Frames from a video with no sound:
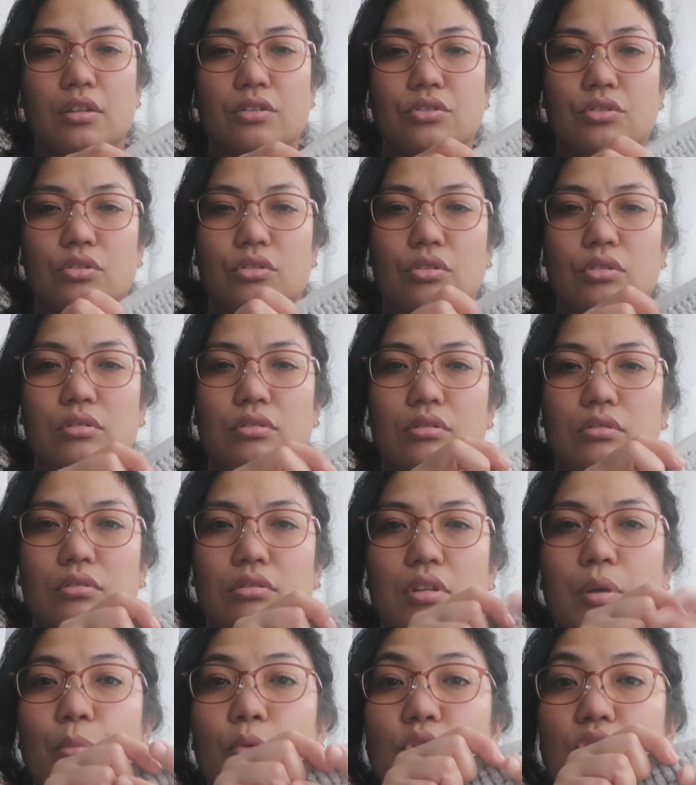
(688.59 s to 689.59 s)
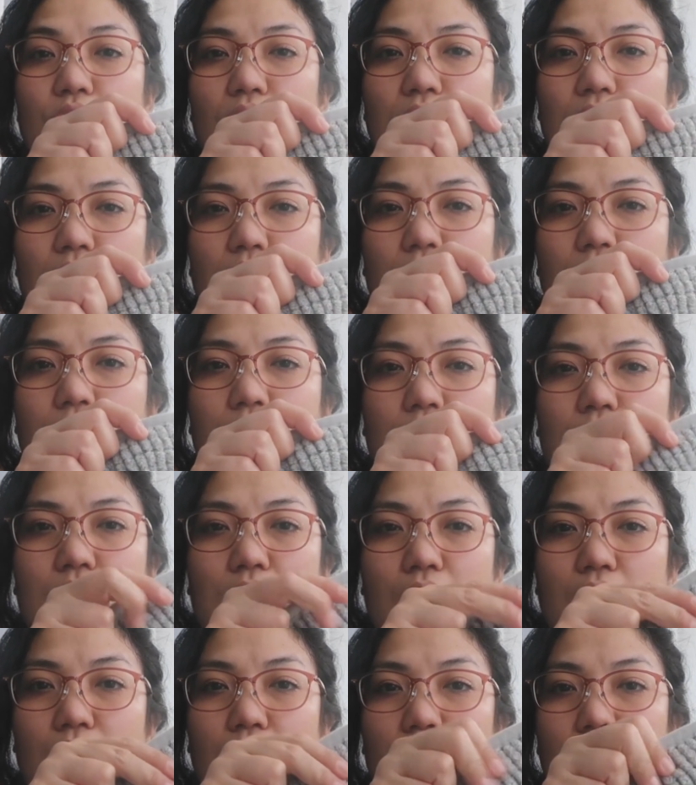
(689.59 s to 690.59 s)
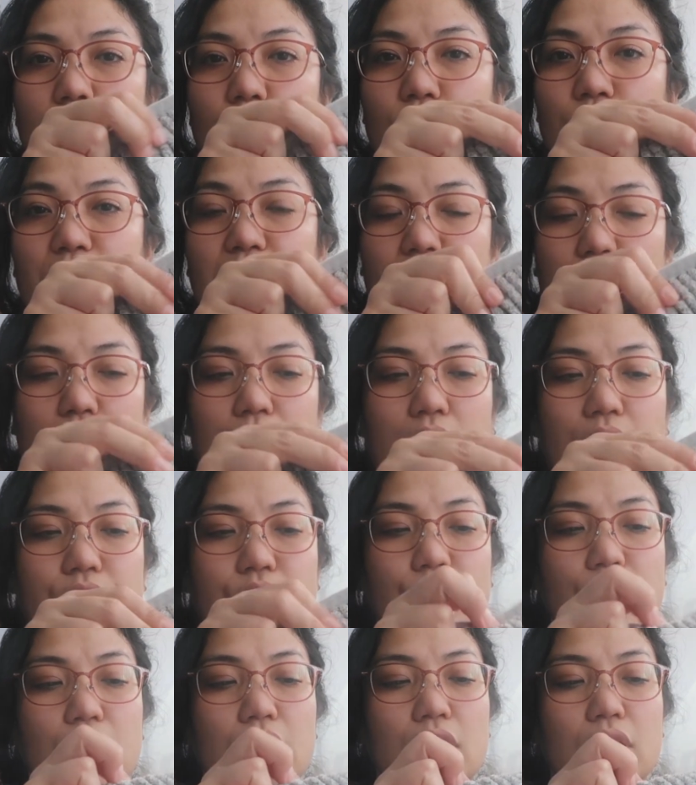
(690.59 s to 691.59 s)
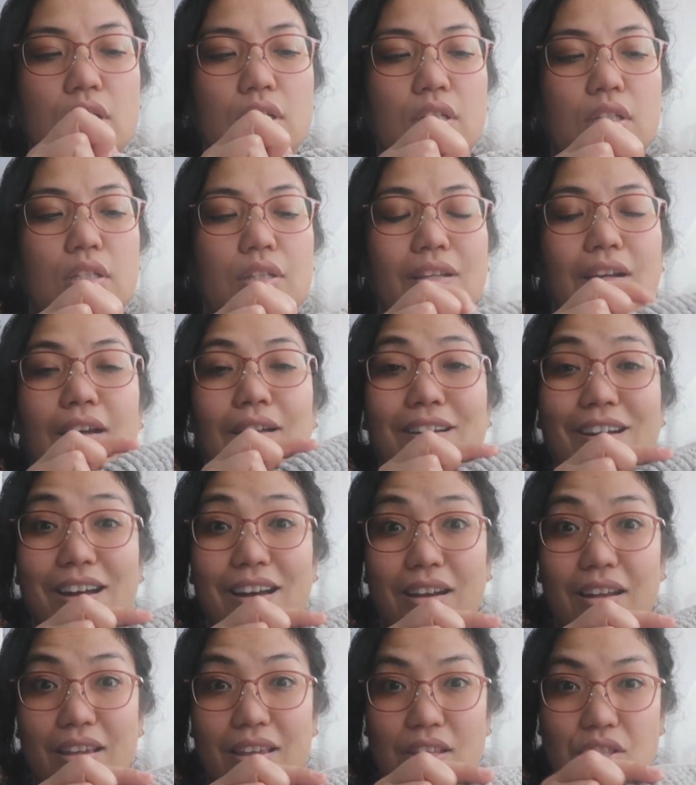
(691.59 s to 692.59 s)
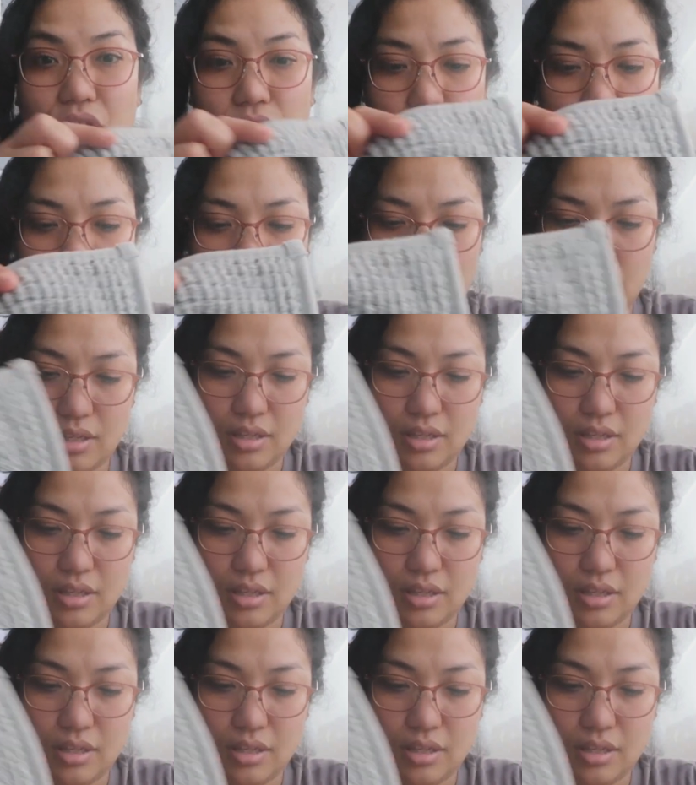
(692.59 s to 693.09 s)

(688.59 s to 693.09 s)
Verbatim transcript: なんていうの何もついてなくてタオルみたいな感じ。だから洗いやすい。